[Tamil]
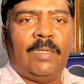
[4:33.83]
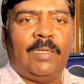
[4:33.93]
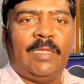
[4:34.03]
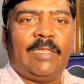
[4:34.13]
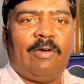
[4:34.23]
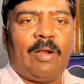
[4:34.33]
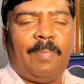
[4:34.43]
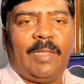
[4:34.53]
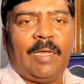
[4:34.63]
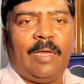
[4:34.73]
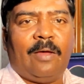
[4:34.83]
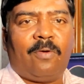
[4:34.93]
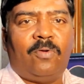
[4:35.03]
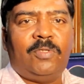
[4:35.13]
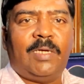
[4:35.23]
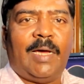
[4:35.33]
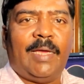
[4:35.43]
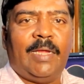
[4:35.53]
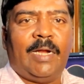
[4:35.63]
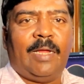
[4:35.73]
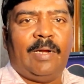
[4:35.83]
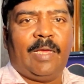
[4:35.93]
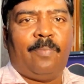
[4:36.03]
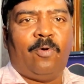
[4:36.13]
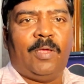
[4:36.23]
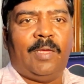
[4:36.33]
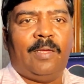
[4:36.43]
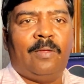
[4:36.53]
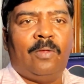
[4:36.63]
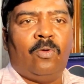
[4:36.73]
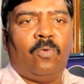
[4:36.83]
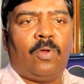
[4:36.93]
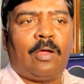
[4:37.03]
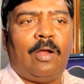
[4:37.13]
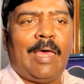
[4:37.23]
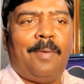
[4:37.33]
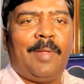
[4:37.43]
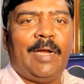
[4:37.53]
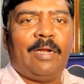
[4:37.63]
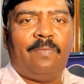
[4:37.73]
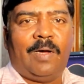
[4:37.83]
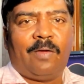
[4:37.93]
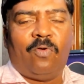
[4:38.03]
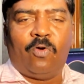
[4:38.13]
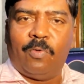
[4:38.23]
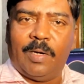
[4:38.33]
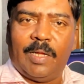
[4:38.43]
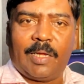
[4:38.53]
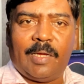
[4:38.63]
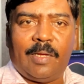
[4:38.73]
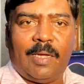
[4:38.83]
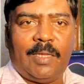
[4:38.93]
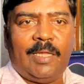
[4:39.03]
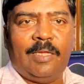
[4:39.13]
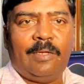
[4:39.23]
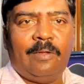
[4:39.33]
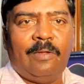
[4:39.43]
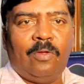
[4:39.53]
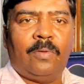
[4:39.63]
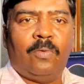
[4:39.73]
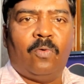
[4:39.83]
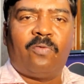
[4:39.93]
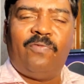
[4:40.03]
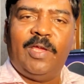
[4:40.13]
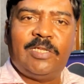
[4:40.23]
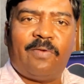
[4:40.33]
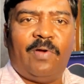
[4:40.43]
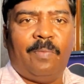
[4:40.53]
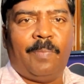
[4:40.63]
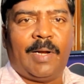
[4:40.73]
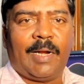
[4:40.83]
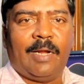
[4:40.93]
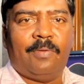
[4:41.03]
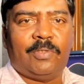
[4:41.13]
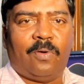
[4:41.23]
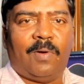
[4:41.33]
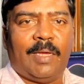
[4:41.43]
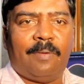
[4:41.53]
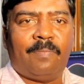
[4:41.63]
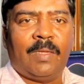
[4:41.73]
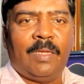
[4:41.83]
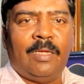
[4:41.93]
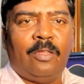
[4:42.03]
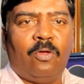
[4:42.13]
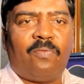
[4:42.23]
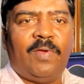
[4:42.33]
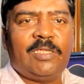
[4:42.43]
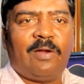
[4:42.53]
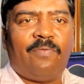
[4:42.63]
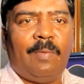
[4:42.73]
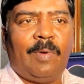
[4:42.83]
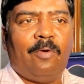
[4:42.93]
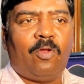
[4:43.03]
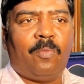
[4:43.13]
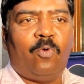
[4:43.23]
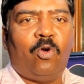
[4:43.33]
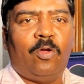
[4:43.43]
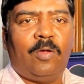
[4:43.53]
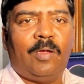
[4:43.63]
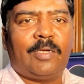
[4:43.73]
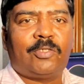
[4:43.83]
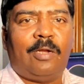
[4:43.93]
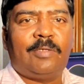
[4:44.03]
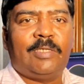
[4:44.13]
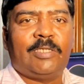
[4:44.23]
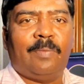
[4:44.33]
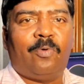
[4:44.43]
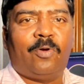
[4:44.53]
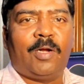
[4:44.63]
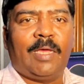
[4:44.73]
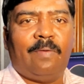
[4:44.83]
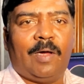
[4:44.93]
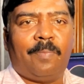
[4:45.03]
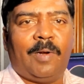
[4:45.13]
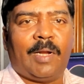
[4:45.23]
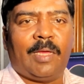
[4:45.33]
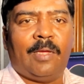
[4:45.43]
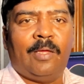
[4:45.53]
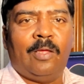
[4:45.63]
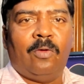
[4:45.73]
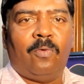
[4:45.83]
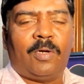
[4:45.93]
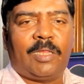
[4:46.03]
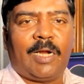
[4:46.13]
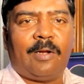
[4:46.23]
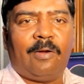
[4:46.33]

இதை தவிர பார்த்தீங்கன்னா கொஞ்சம் ஹையெண்டாக நீங்கள் போய் ஒரு கொலாபரேட்டிவ் ஒர்க் ஃப்ளோன்னு ஒன்று இருக்குது அதாவது ஒரு ஃபீச்சர் ஃபிலிம் பண்ணுறீங்கன்னு வச்சுக்கோங்களேன் இந்த ஒரு ஃபீச்சர் ஃபிலிமில் ஒரு மூணு ரிசால்வ் சிஸ்டம் போட்டு நீங்கள் ஒர்க் பண்ணுறீங்க ஒருத்தர்